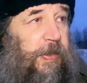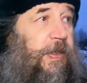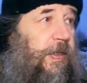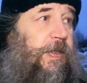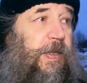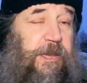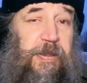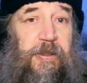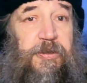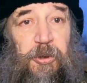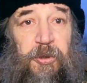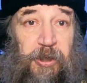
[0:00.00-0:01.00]
или
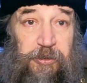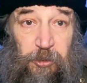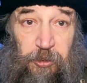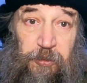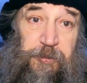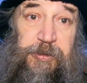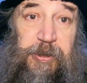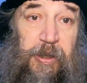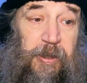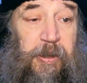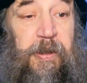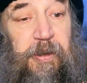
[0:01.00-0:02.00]
те, кто готовит,
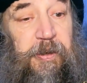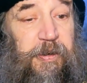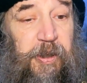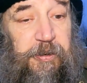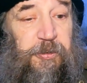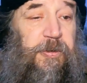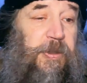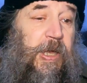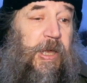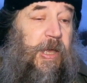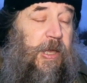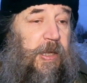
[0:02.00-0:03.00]
а
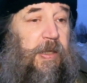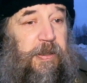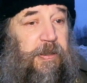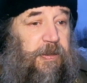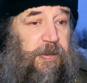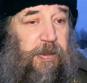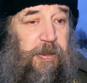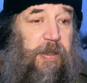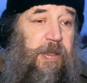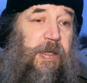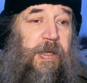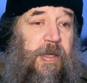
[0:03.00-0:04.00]
Гордон и
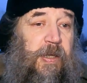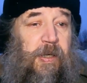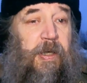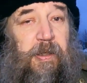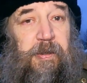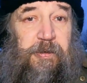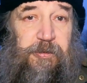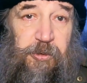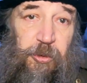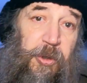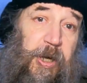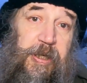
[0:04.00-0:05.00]
э,
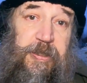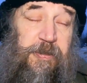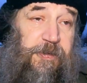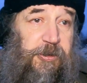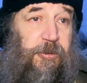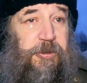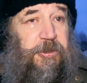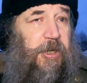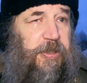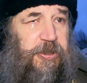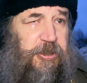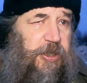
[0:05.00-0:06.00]
другая
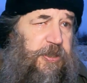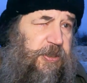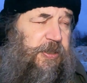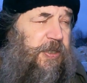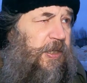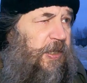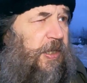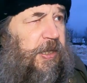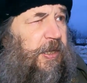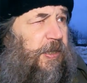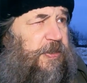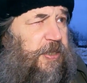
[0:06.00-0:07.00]
соведущая, они часто
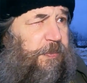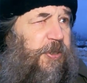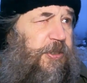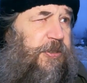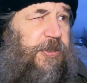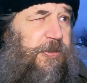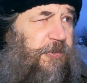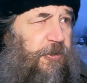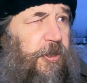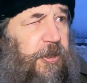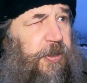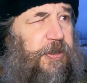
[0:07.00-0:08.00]
сами
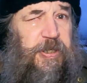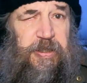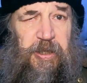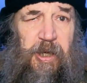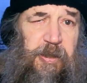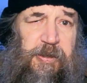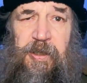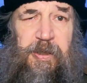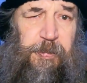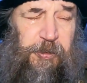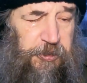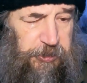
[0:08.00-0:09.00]
ничего не знают,
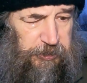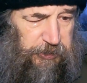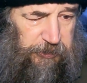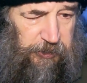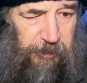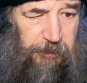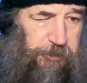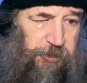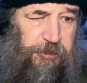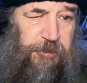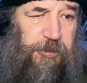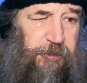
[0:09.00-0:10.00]
они просто читают
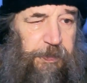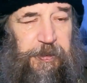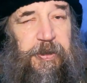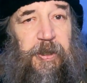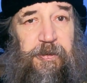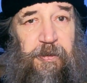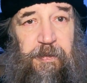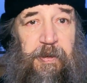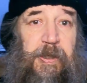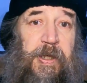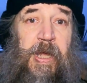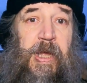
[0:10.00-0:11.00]
то, что им
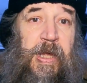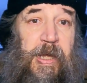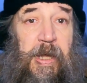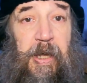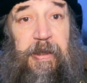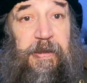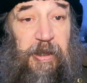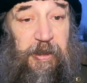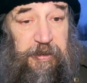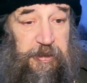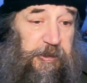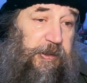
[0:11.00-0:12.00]
подготовила
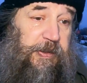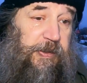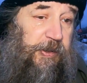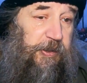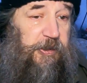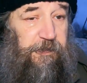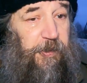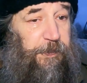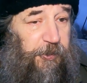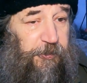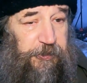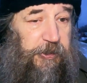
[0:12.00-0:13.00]
редакция, эти
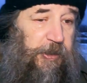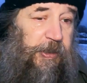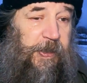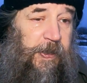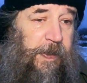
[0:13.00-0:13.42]
вопросы.